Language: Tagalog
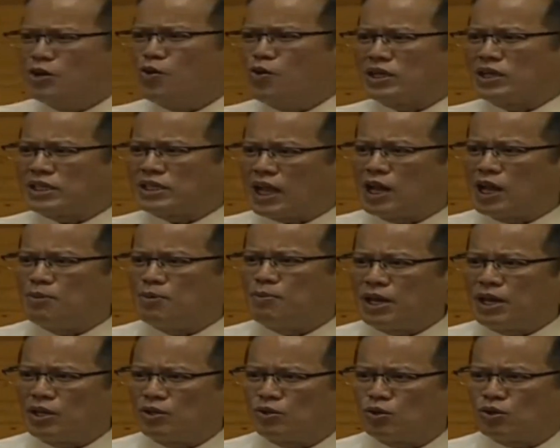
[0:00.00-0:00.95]
katagal
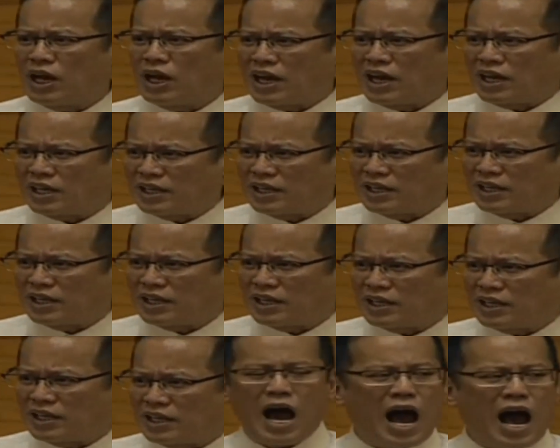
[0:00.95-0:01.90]
man ito
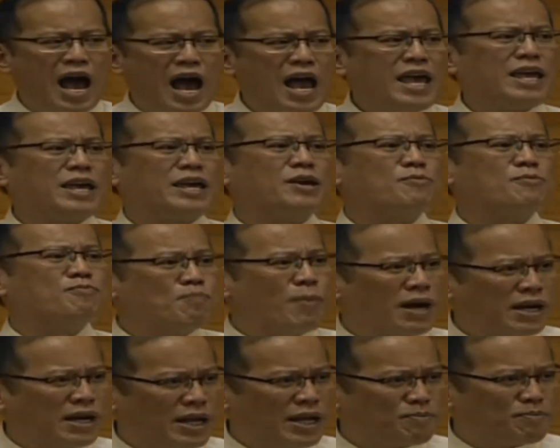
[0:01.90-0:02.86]
nanatili, ay
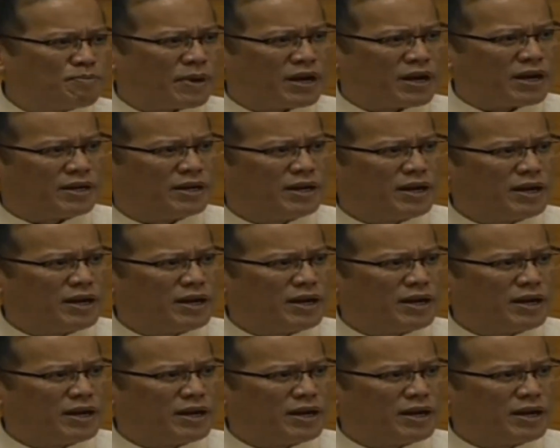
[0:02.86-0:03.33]
mali pa rin.